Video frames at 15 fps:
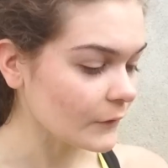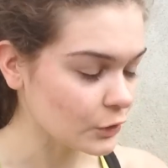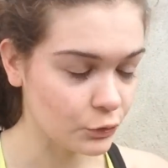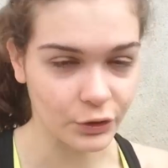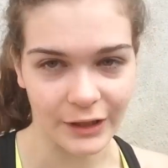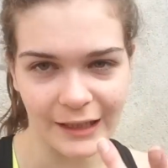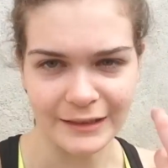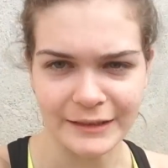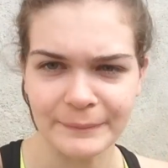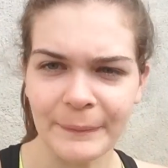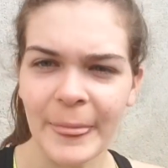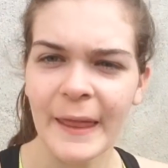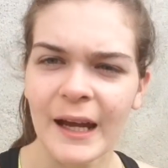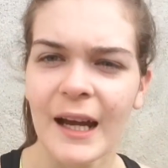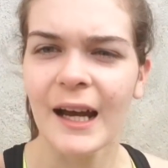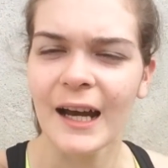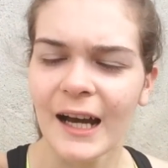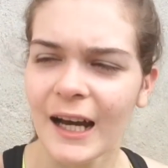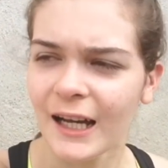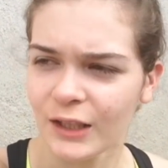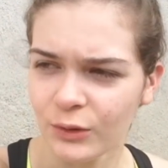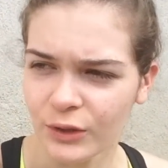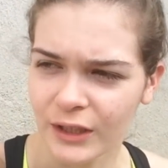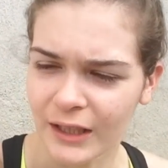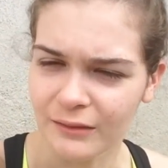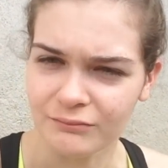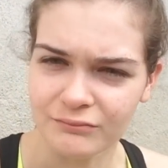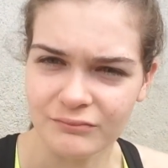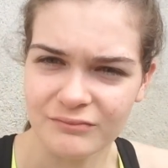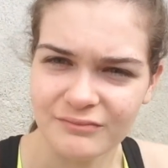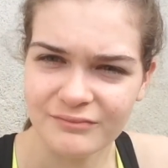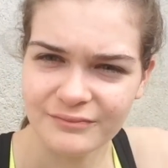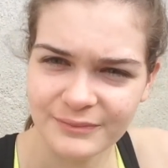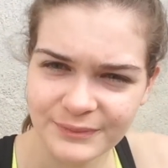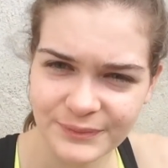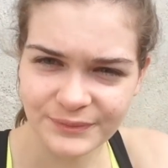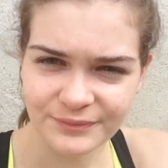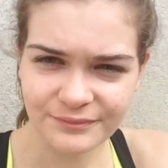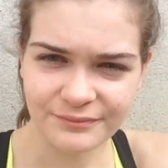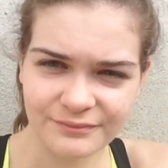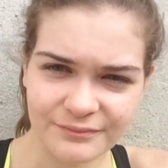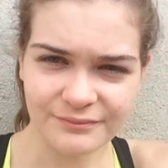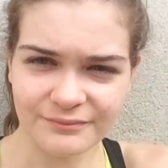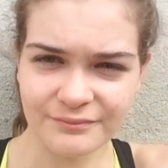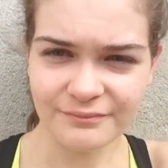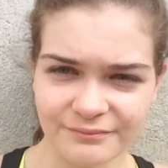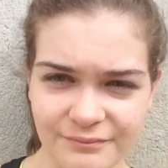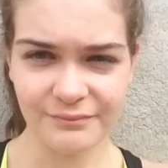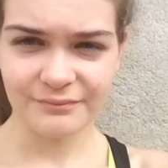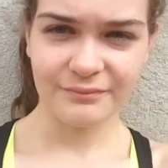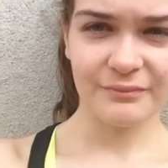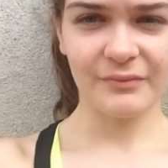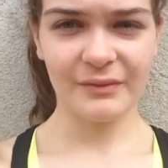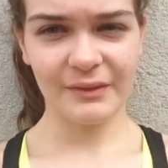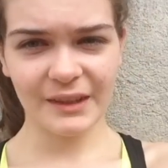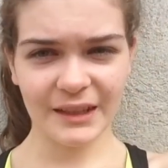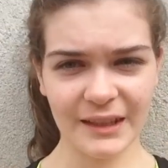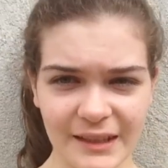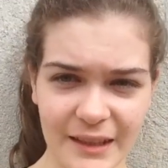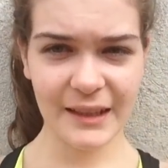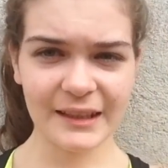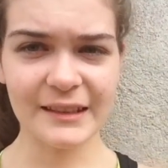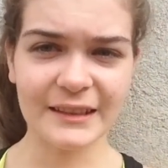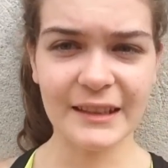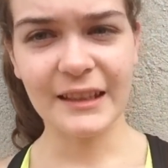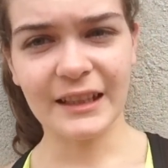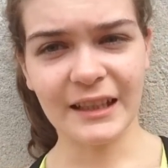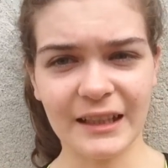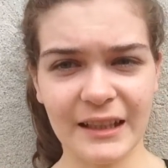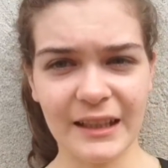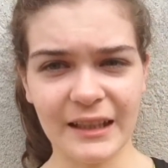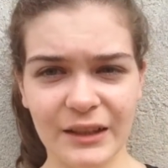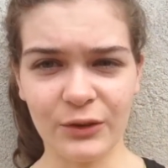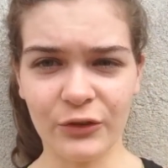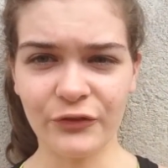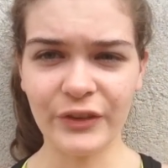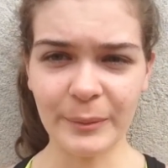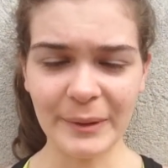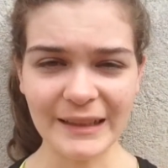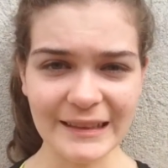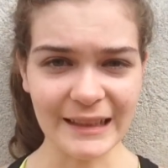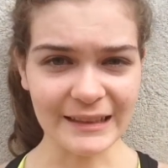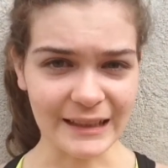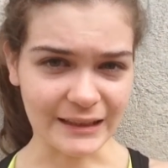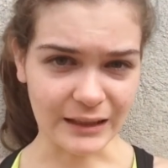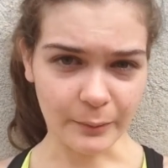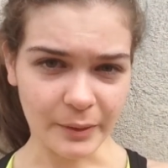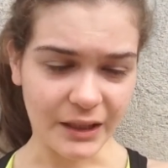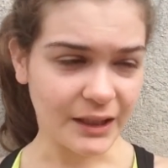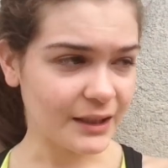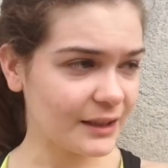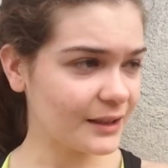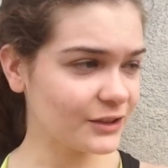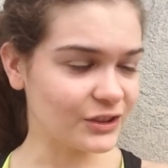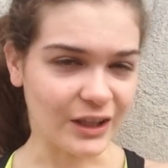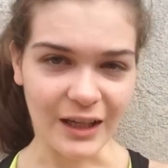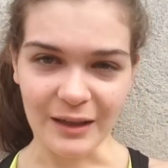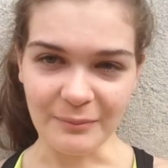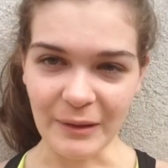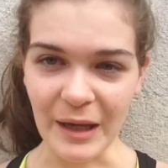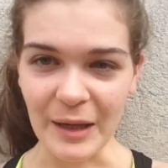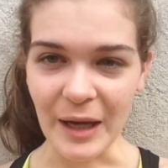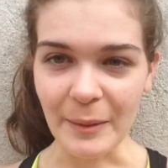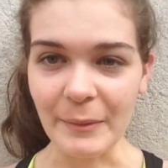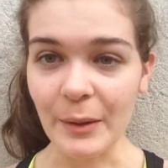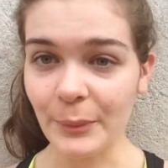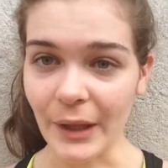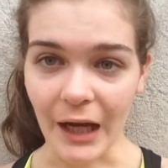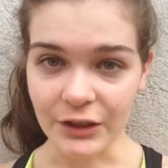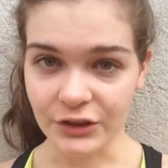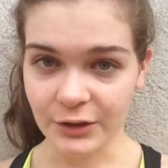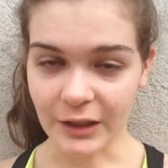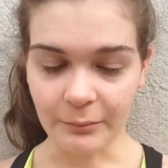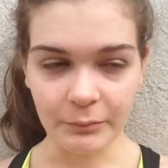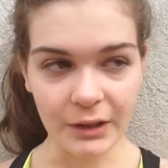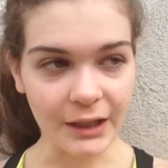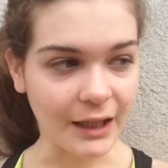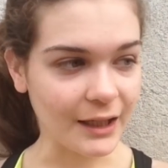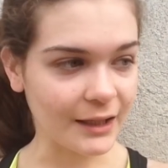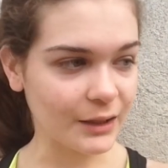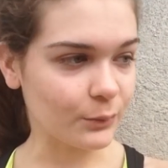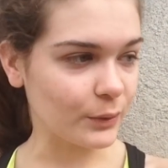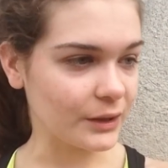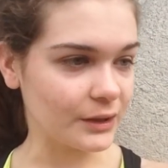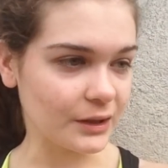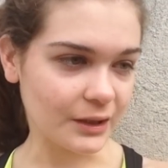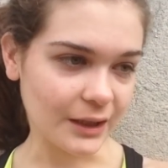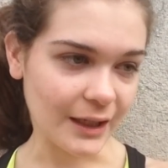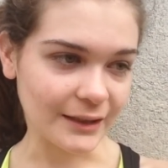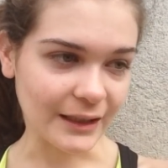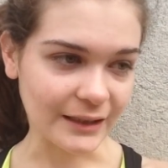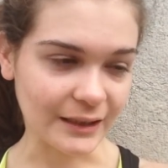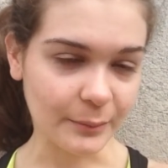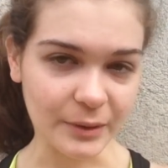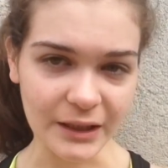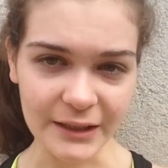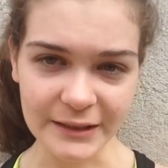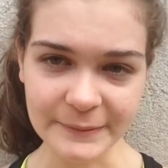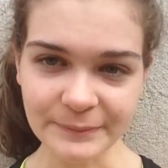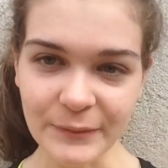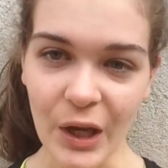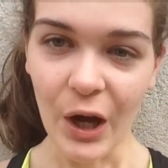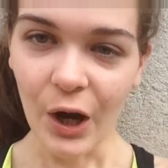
tornati. Allora, mm, che dire, ovviamente è andata bene, cioè a me, a me piace camminare quindi è andata bene.